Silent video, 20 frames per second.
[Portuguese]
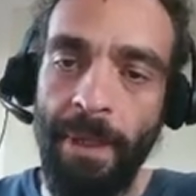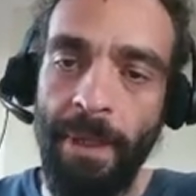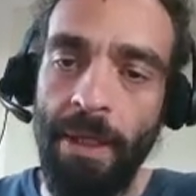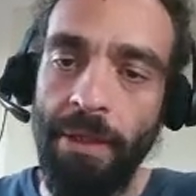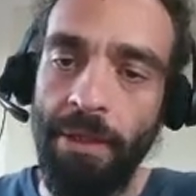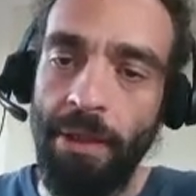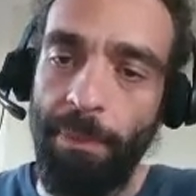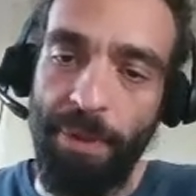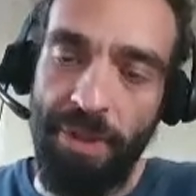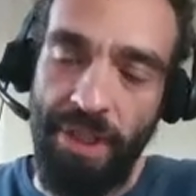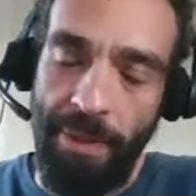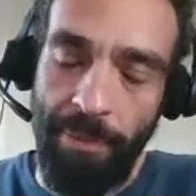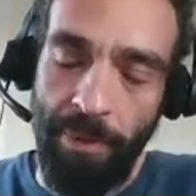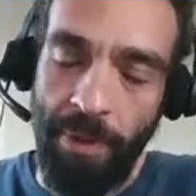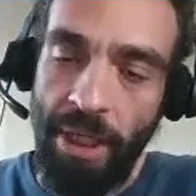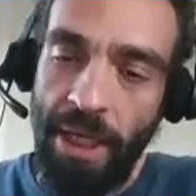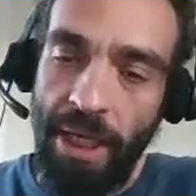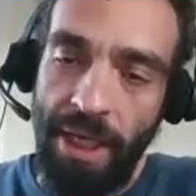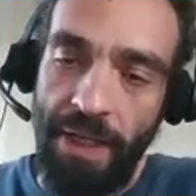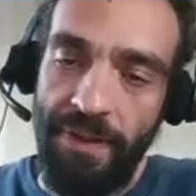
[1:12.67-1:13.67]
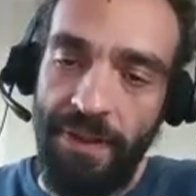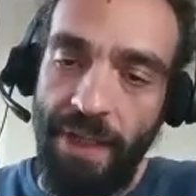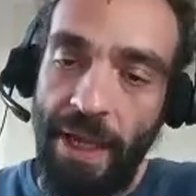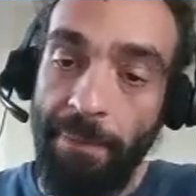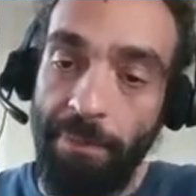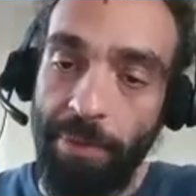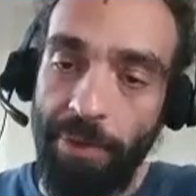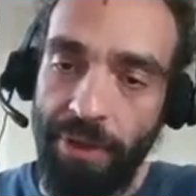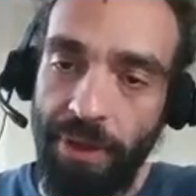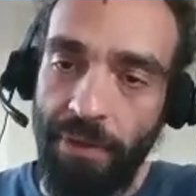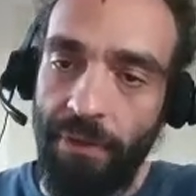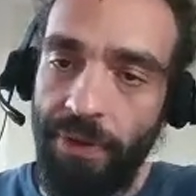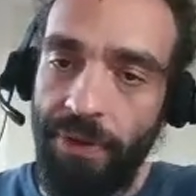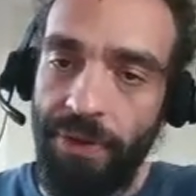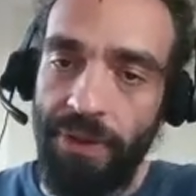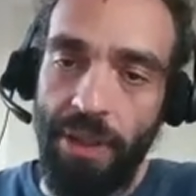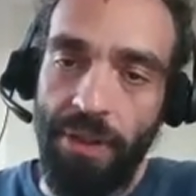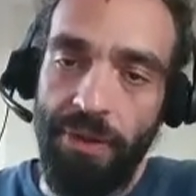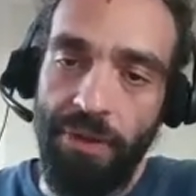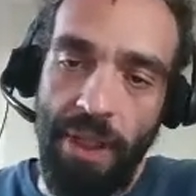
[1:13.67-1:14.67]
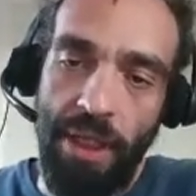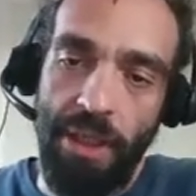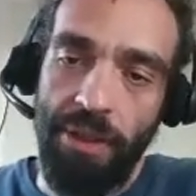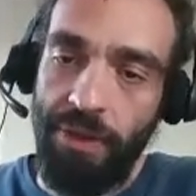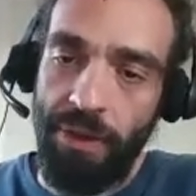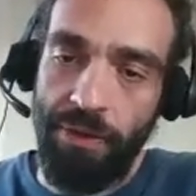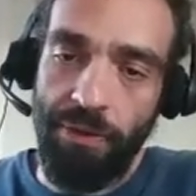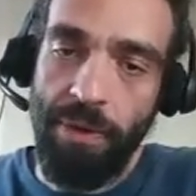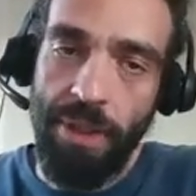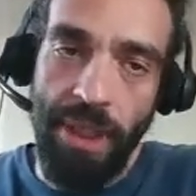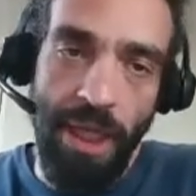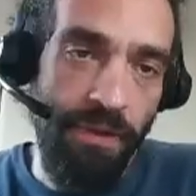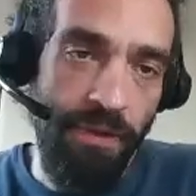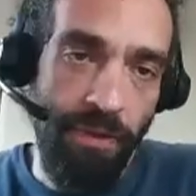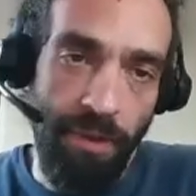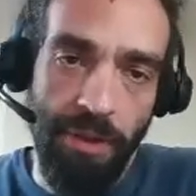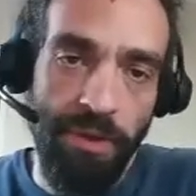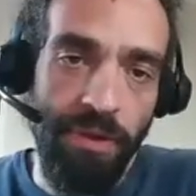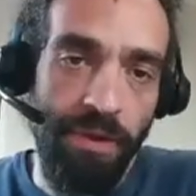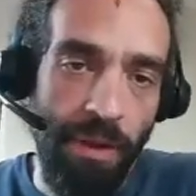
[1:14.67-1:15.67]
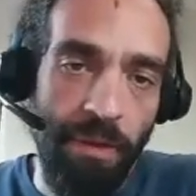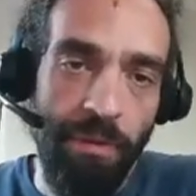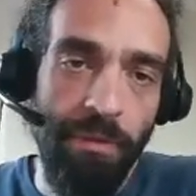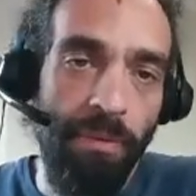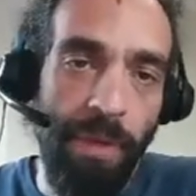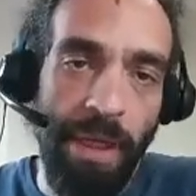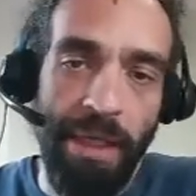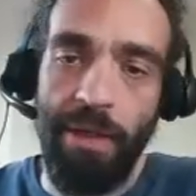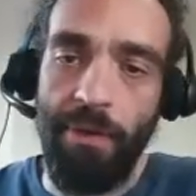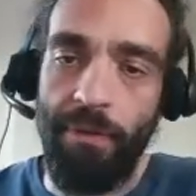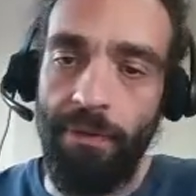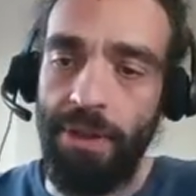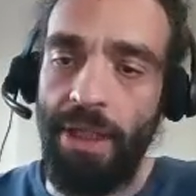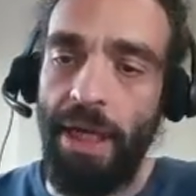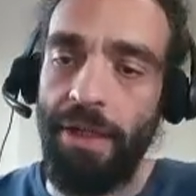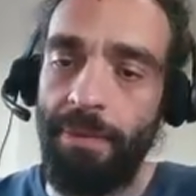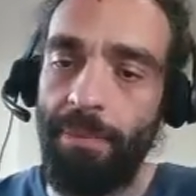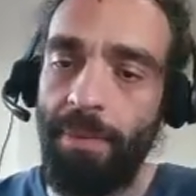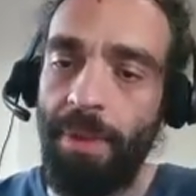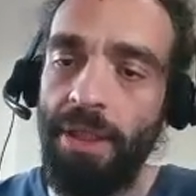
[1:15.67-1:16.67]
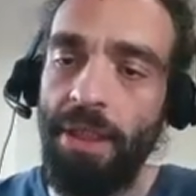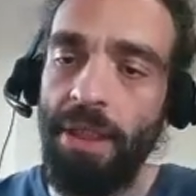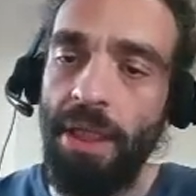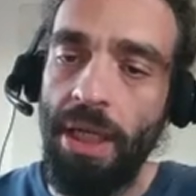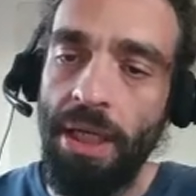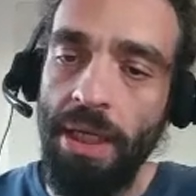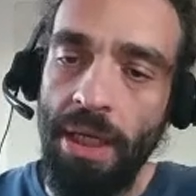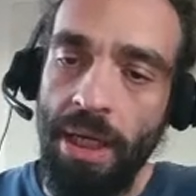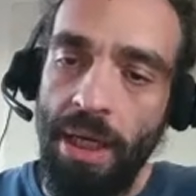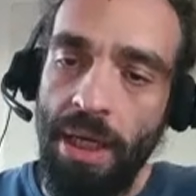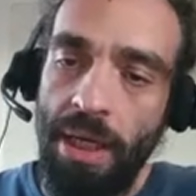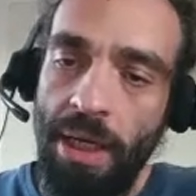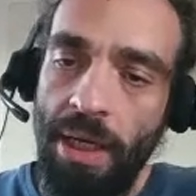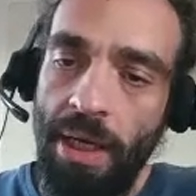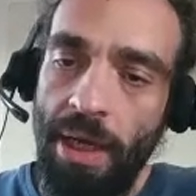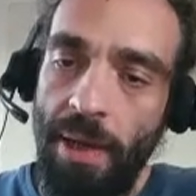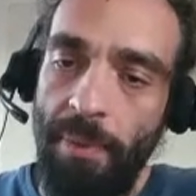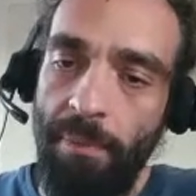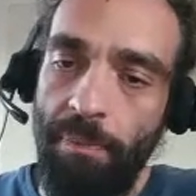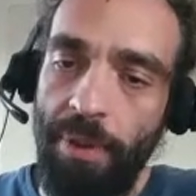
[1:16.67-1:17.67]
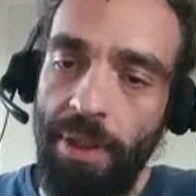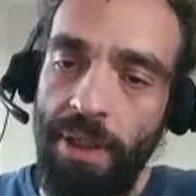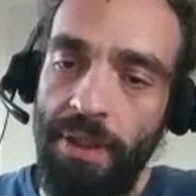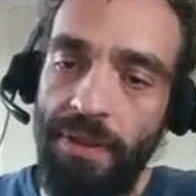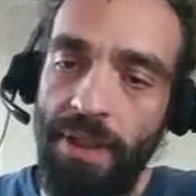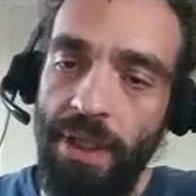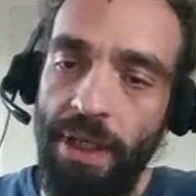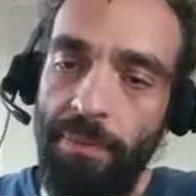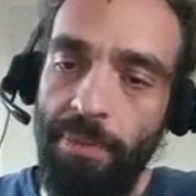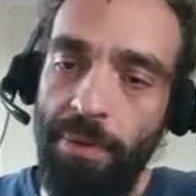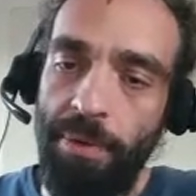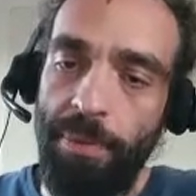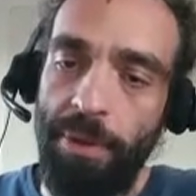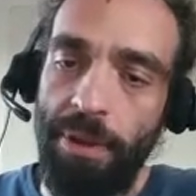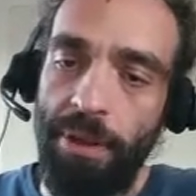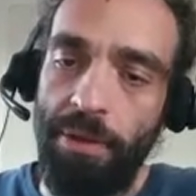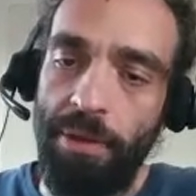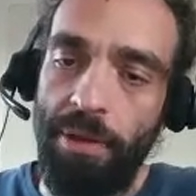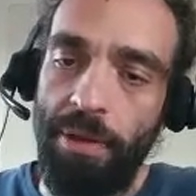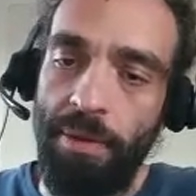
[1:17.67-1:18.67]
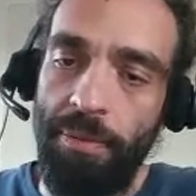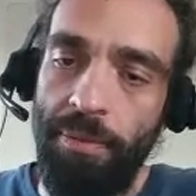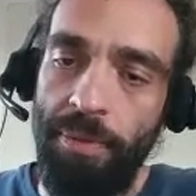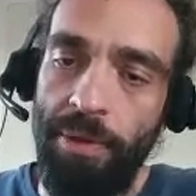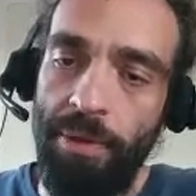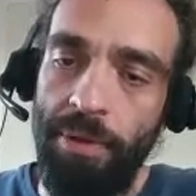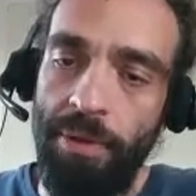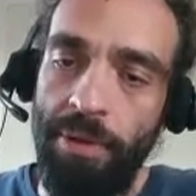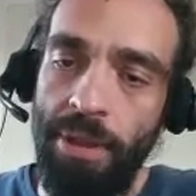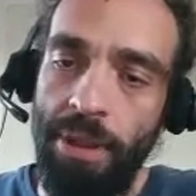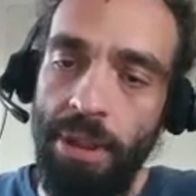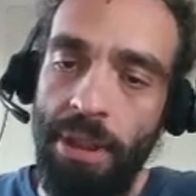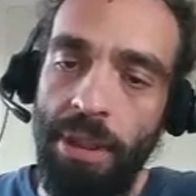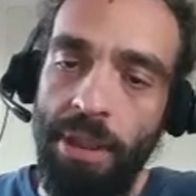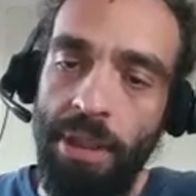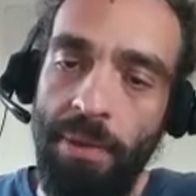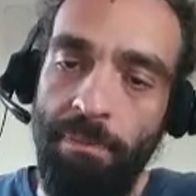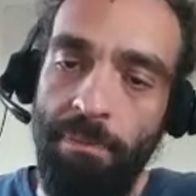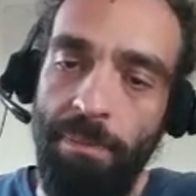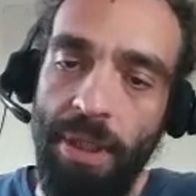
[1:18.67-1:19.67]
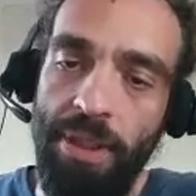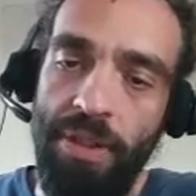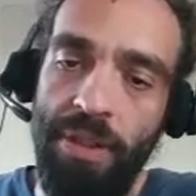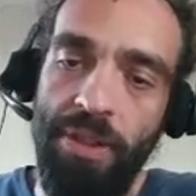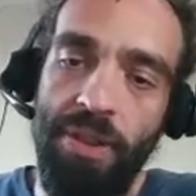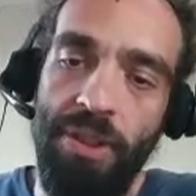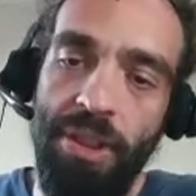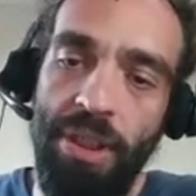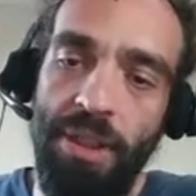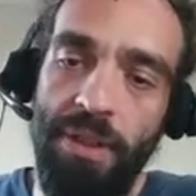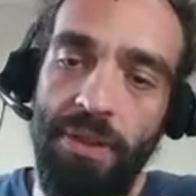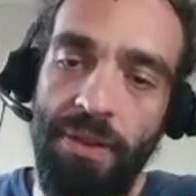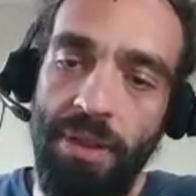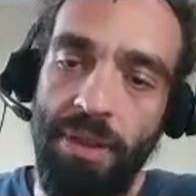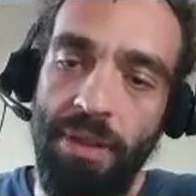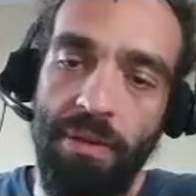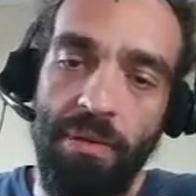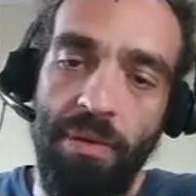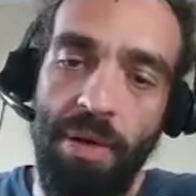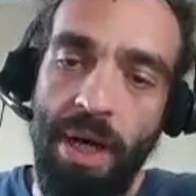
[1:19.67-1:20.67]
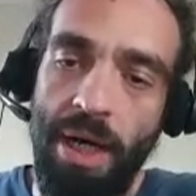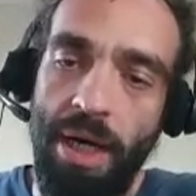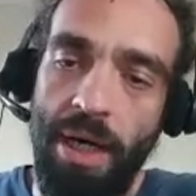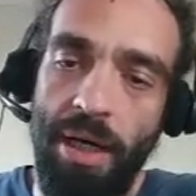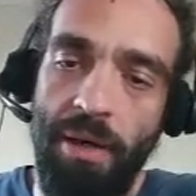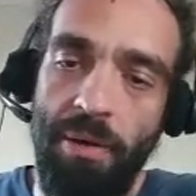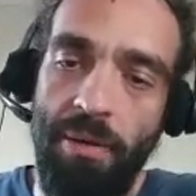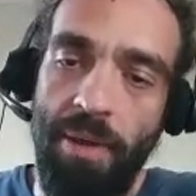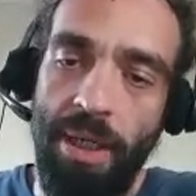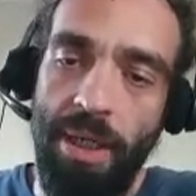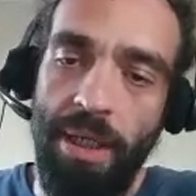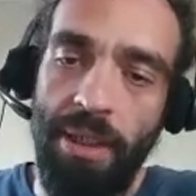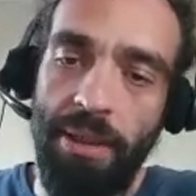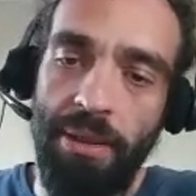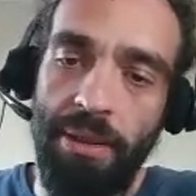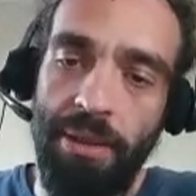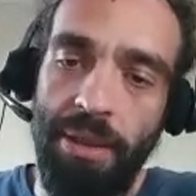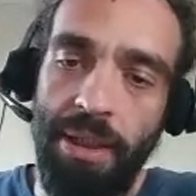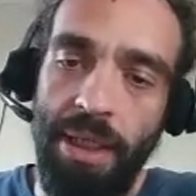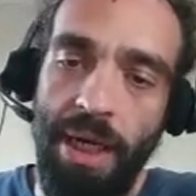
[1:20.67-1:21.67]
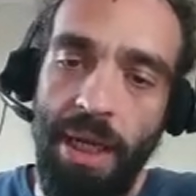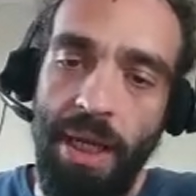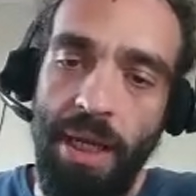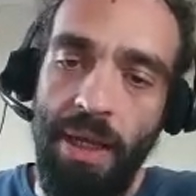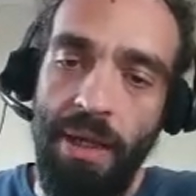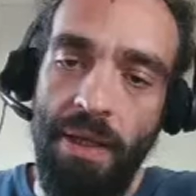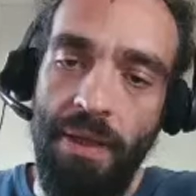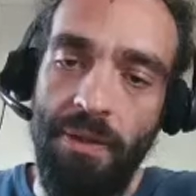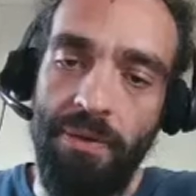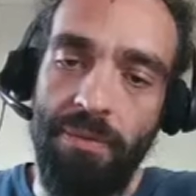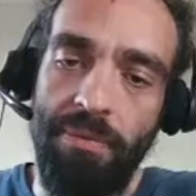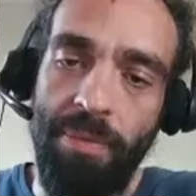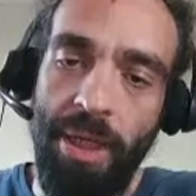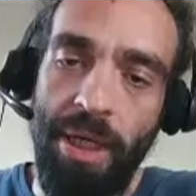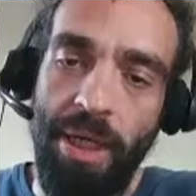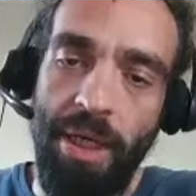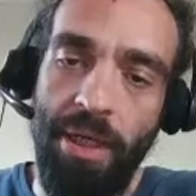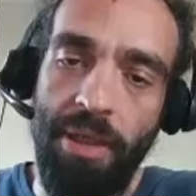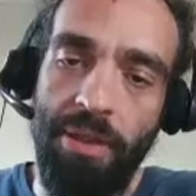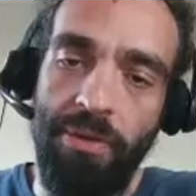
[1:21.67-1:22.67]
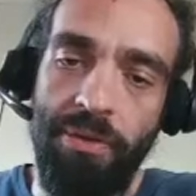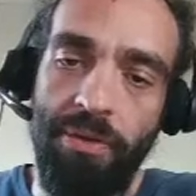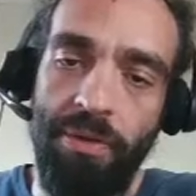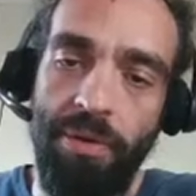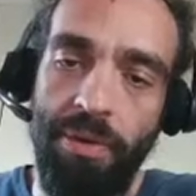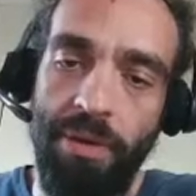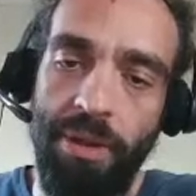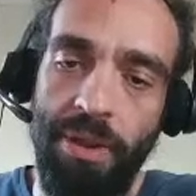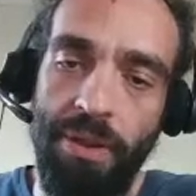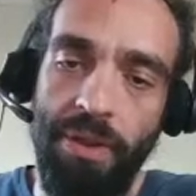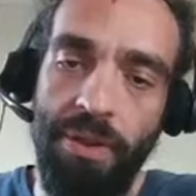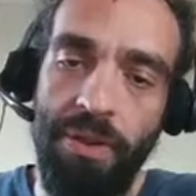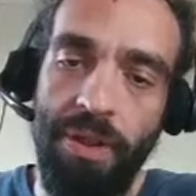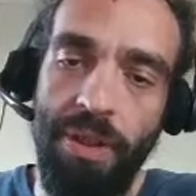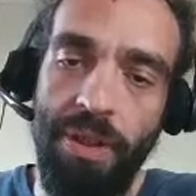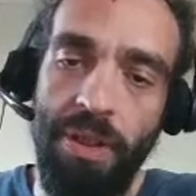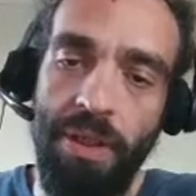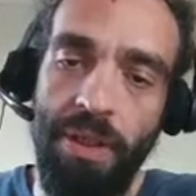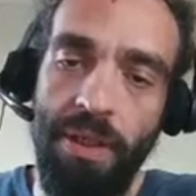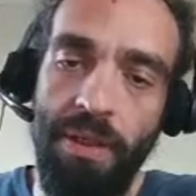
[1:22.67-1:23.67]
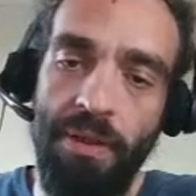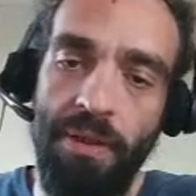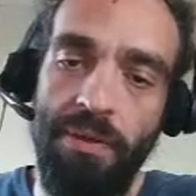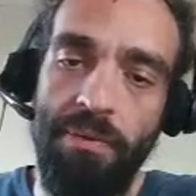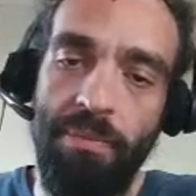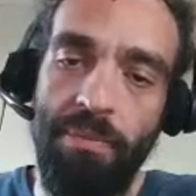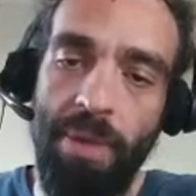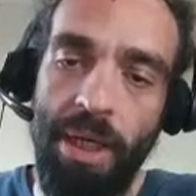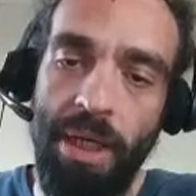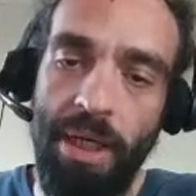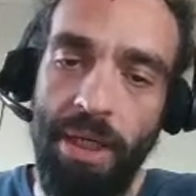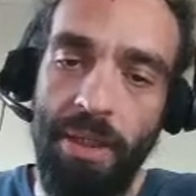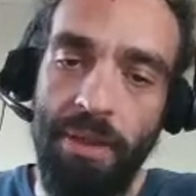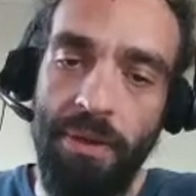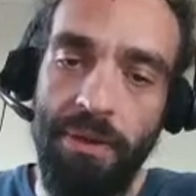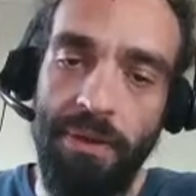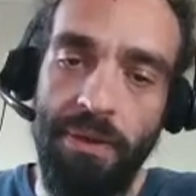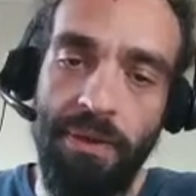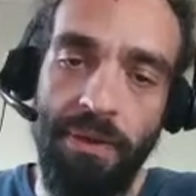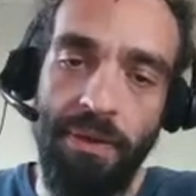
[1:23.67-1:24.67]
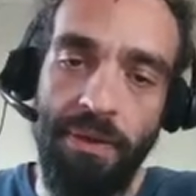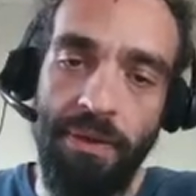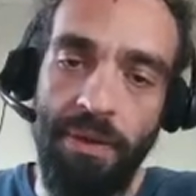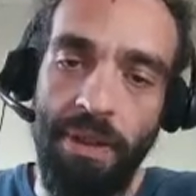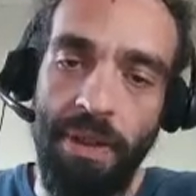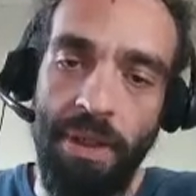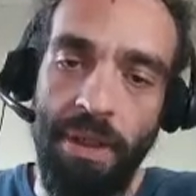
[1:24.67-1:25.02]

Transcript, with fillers: Então, por exemplo, exemplos que vocês têm, que vocês conhecem, que isso não é novidade para ninguém, é, por exemplo, polinômio p de x igual a 3 mais 2x mais